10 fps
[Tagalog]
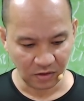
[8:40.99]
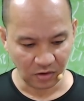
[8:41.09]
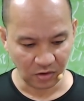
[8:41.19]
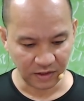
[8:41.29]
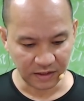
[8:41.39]

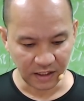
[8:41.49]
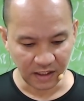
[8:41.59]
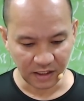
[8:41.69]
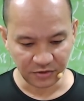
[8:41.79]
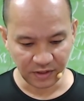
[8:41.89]
or
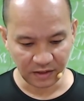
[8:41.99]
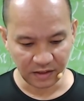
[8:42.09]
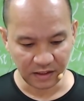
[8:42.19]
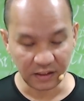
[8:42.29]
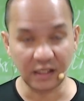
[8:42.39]
international
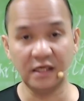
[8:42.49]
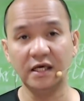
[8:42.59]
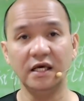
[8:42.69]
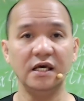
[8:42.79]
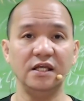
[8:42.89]
treaty?
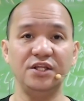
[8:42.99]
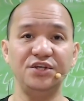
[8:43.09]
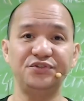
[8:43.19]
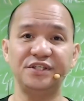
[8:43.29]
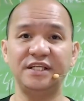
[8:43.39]
Hindi
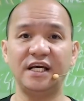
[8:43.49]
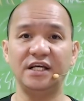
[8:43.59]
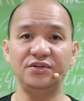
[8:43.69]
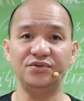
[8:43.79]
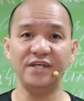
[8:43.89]
nyo
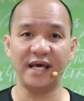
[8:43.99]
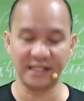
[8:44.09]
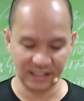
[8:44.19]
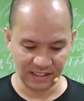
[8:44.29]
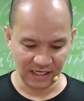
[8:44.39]
checkan yung
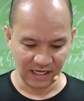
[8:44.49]
yes.